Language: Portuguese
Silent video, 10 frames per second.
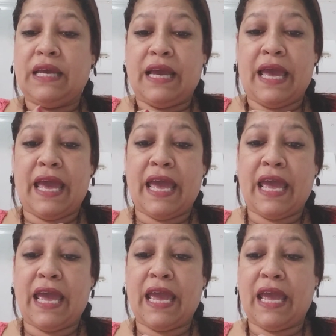
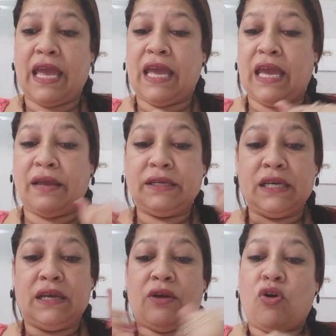É...
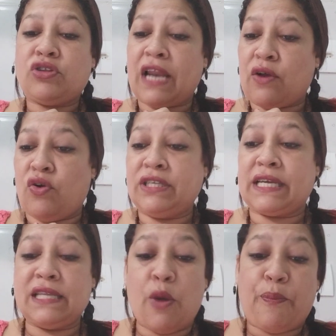Outra coisa
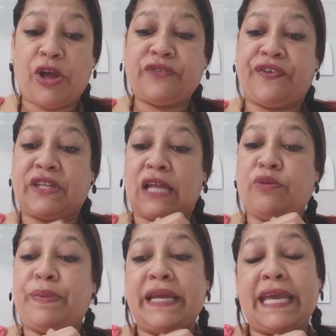que não pode faltar
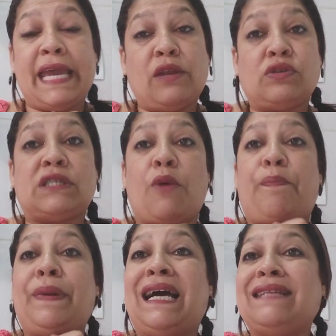no banheiro
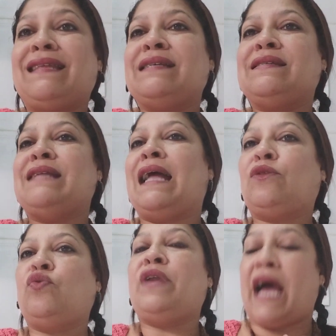são plantas
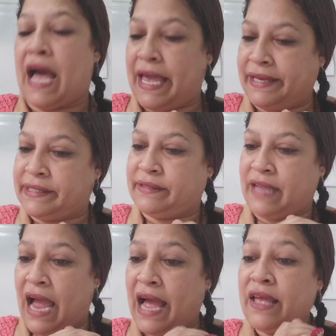naturais,
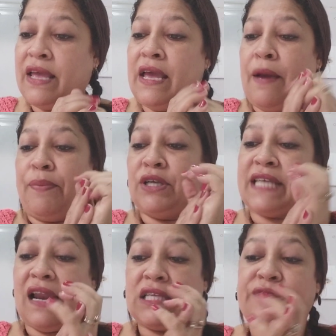tá?
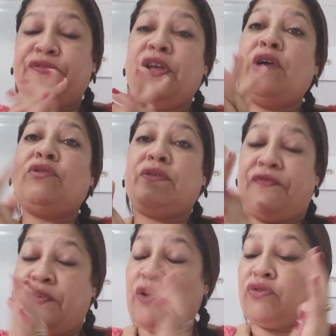Pois elas
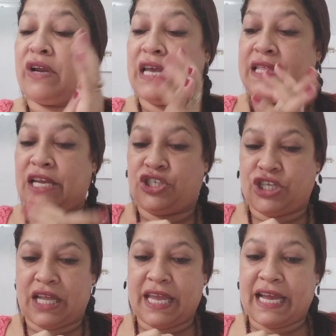filtram a
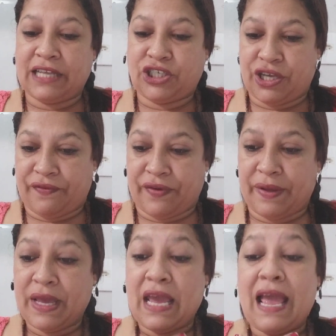energia
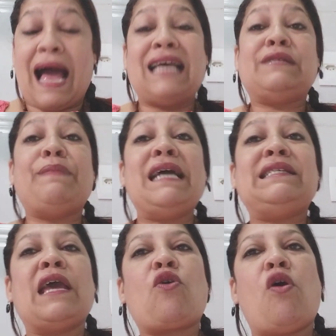negativa. As
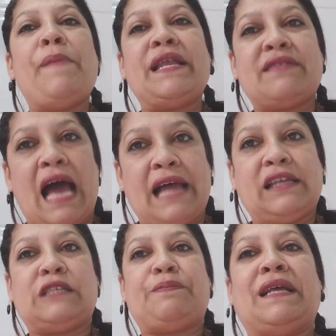mais
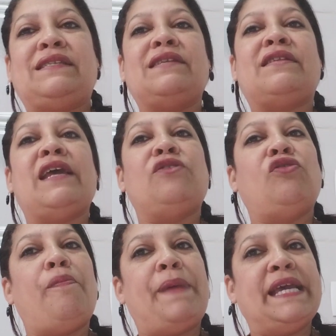recomendadas se ter
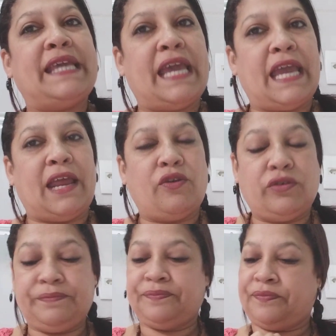no
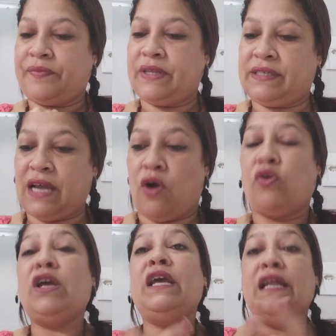banheiro
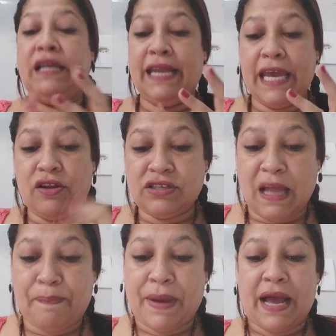são lírios
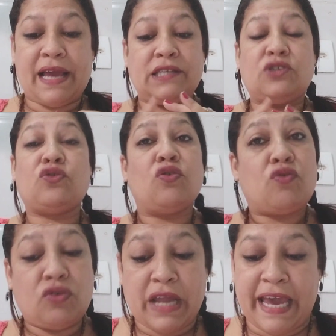da paz,
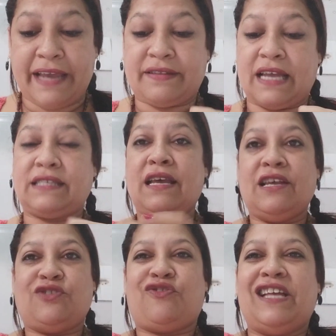suculentas,
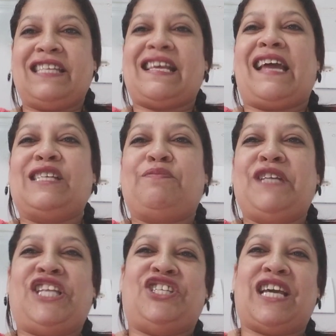suculentas é aquelas
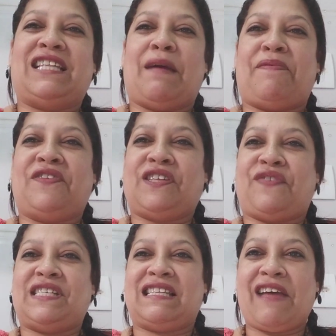bonitinhas que dá para você
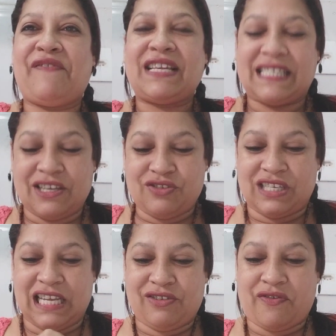fazer até vasinhos
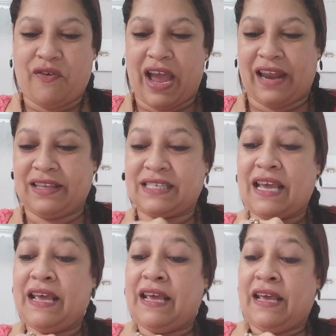lindos com elas.
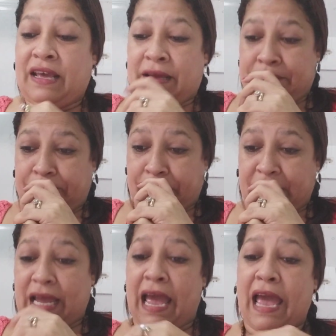
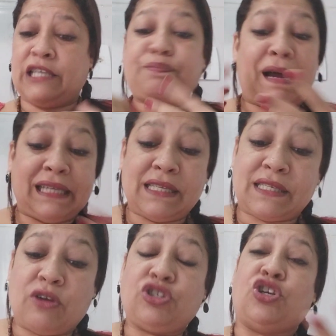É, espada de
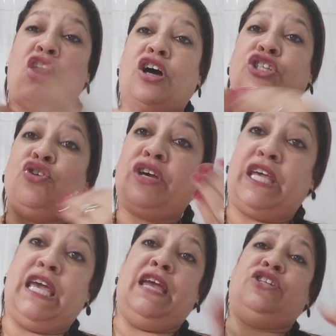São Jorge,
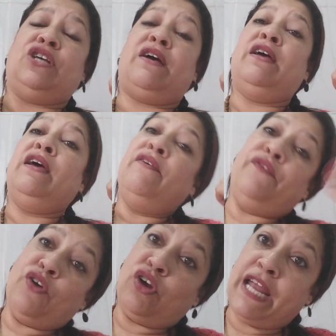orquídea,
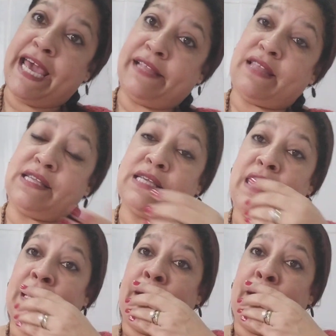violetas.